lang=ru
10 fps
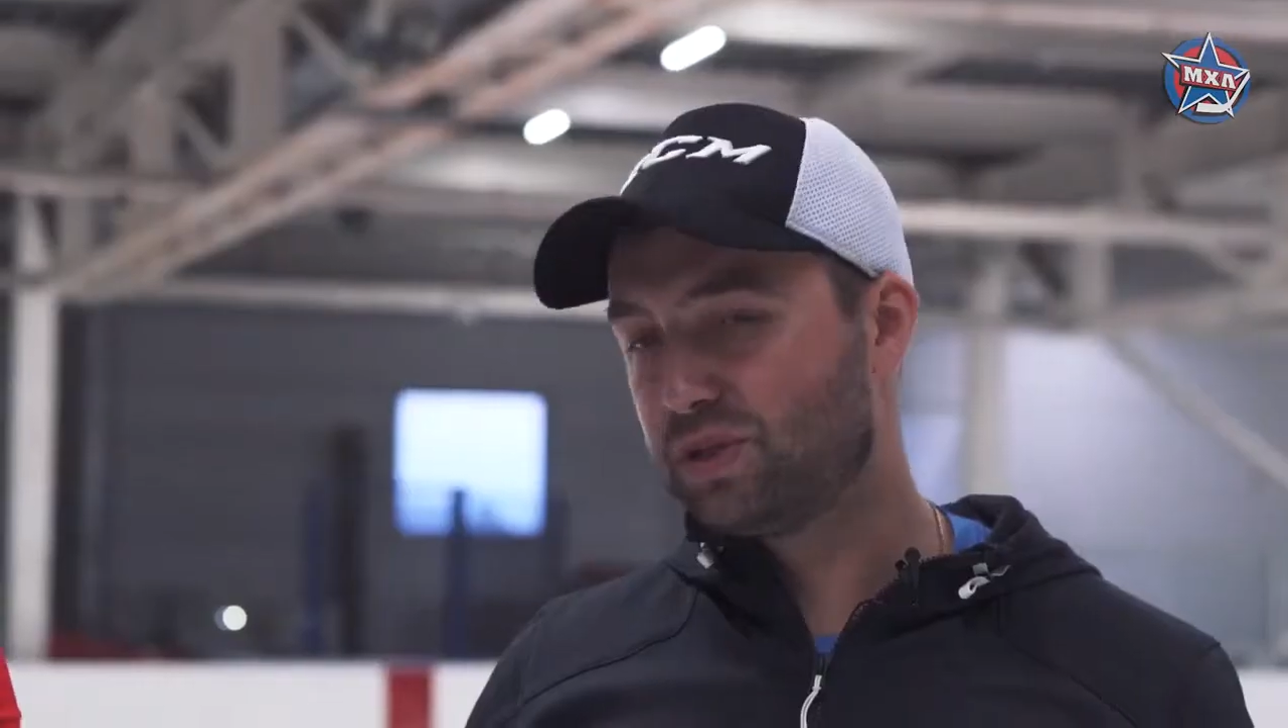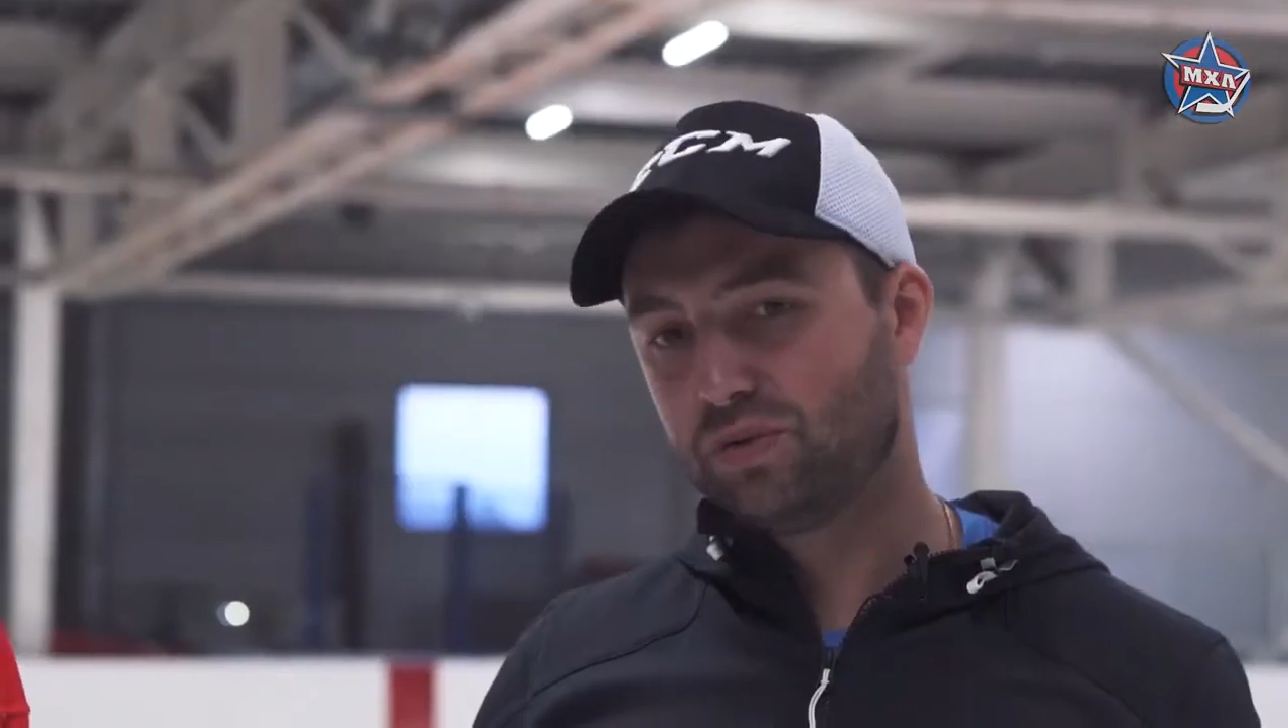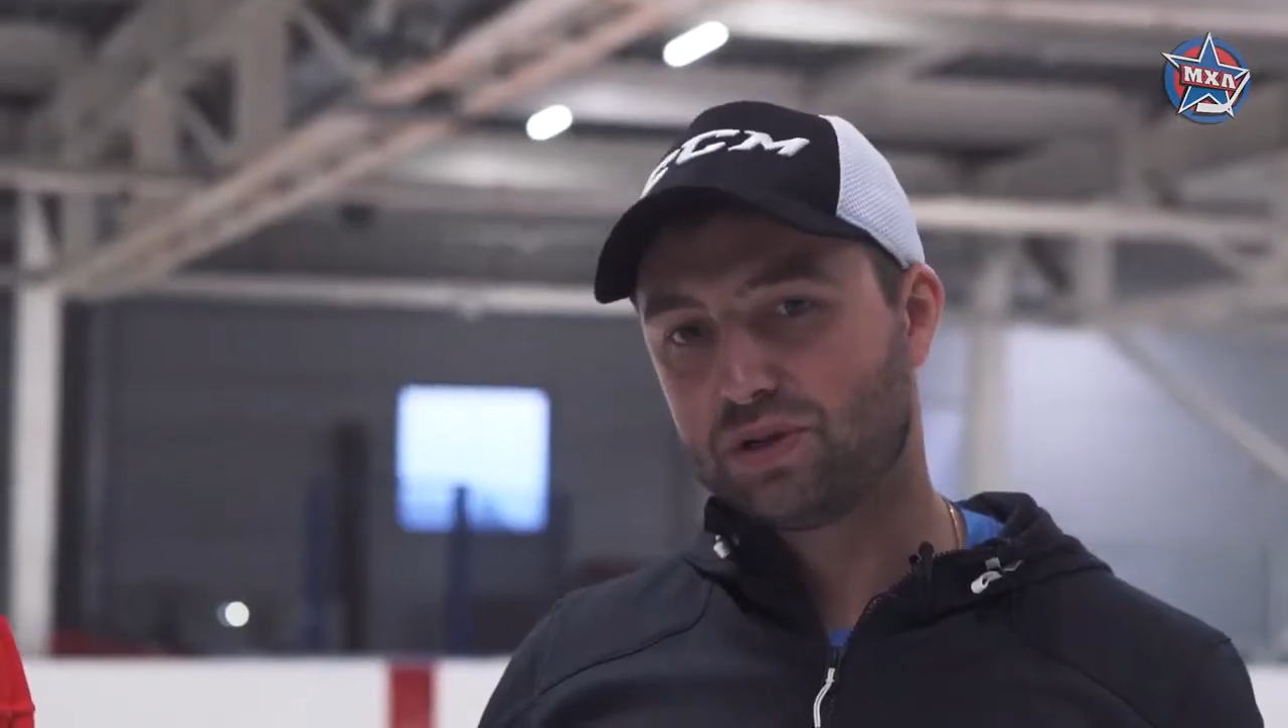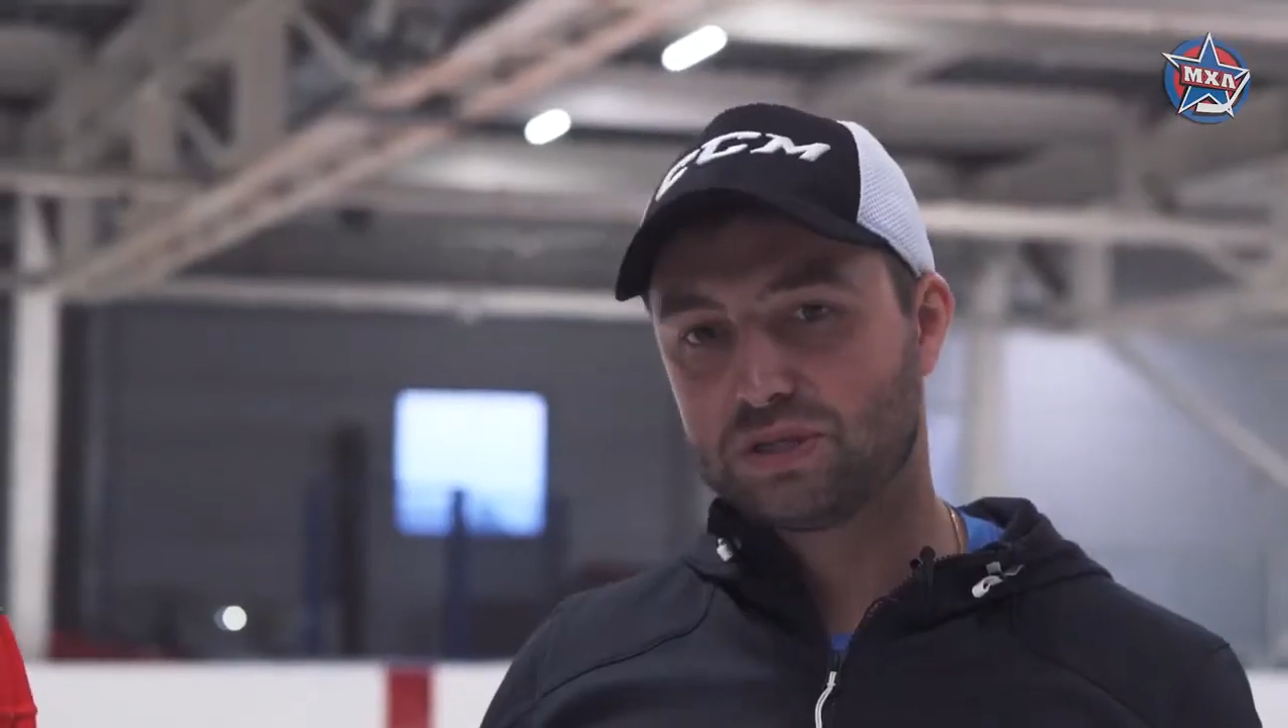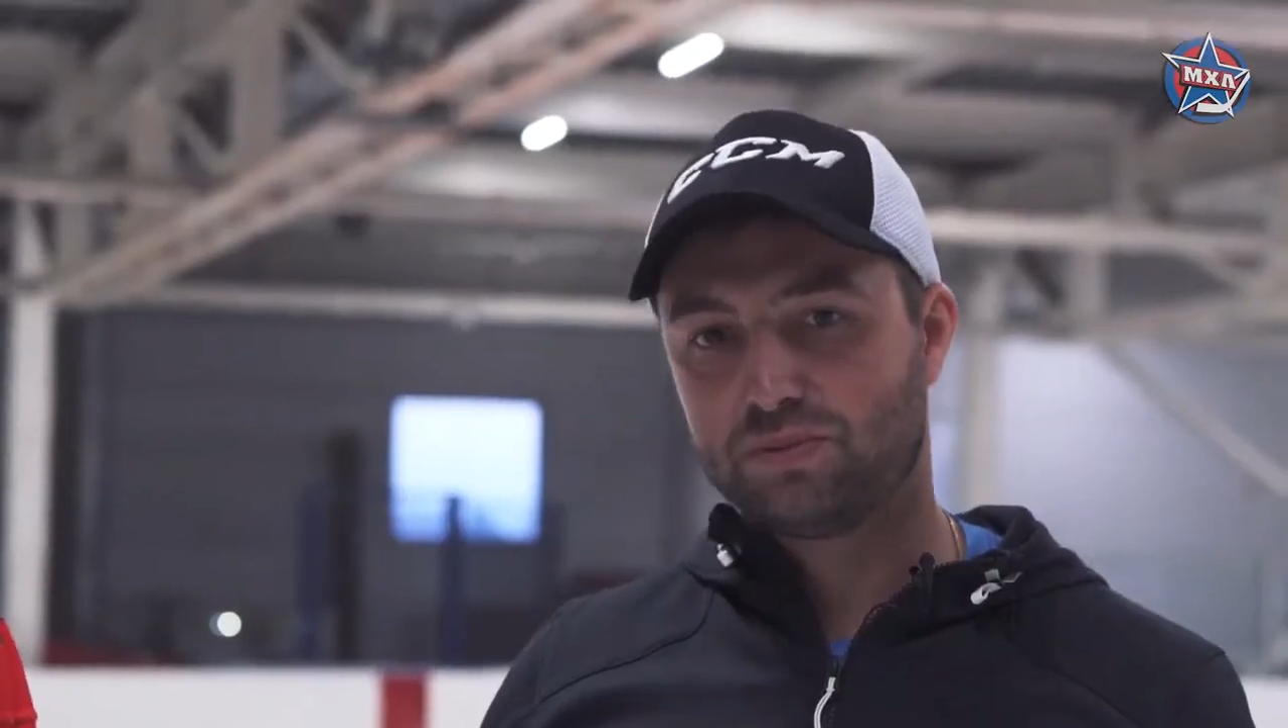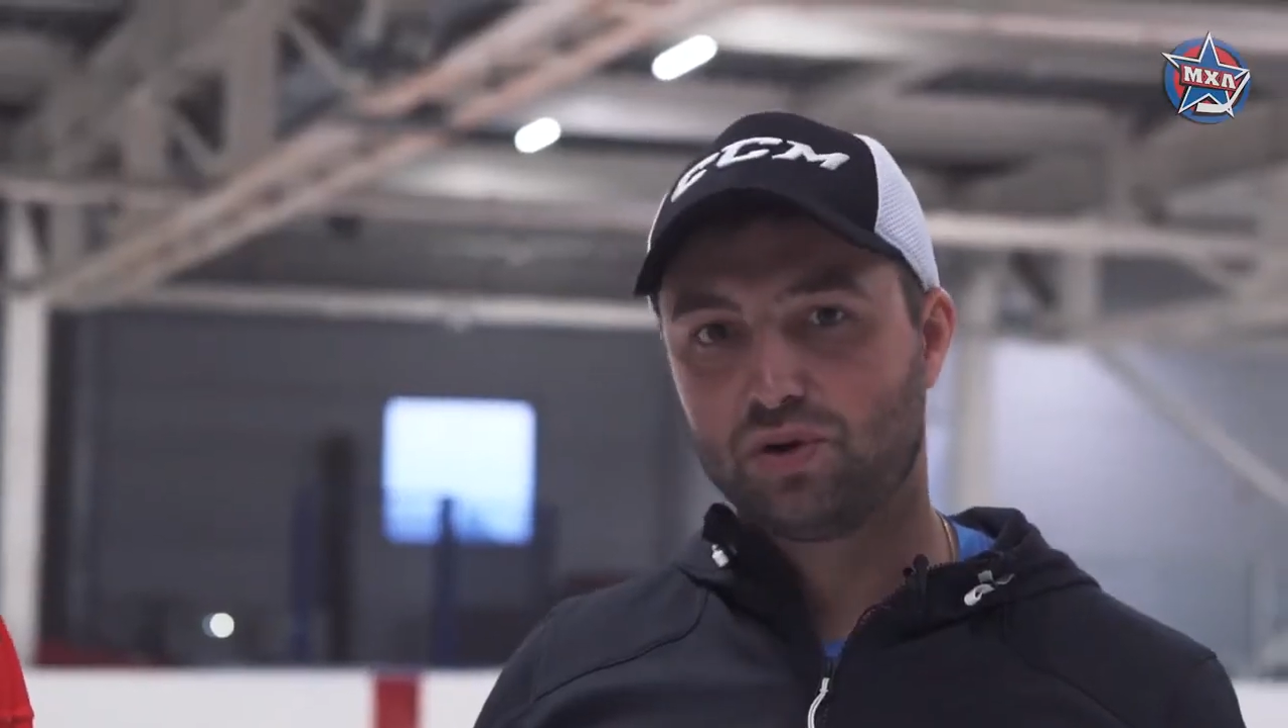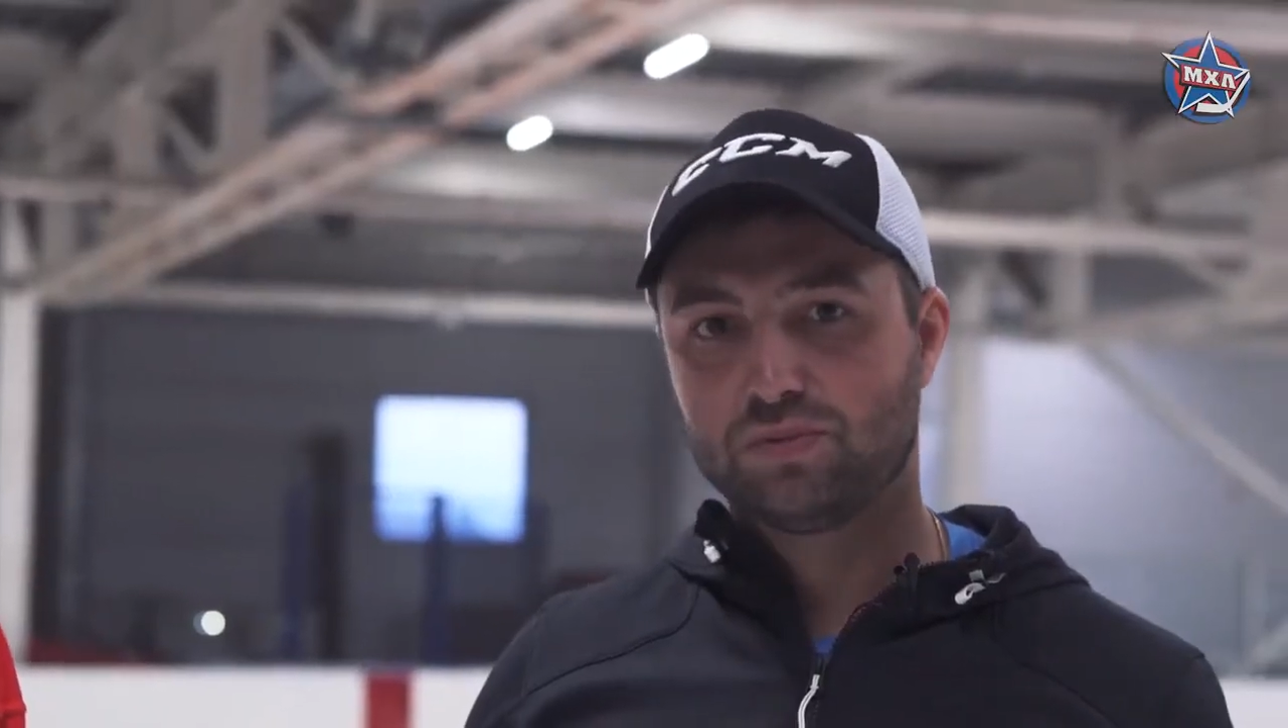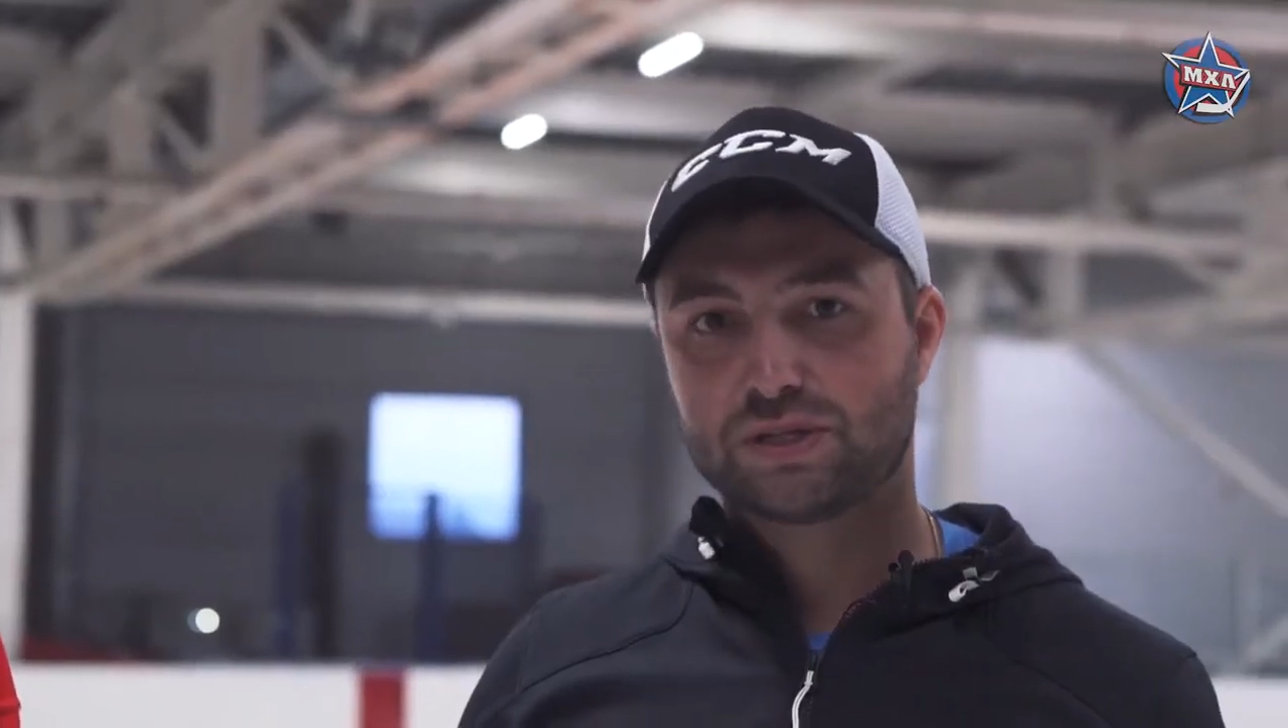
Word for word: сегодня разберем